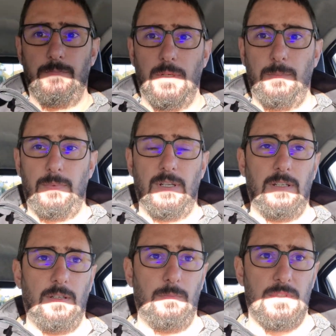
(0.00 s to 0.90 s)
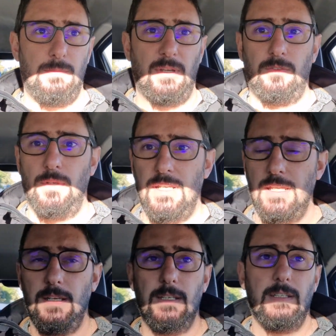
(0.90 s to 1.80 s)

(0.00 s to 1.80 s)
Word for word: Hop là, un petit pare-soleil.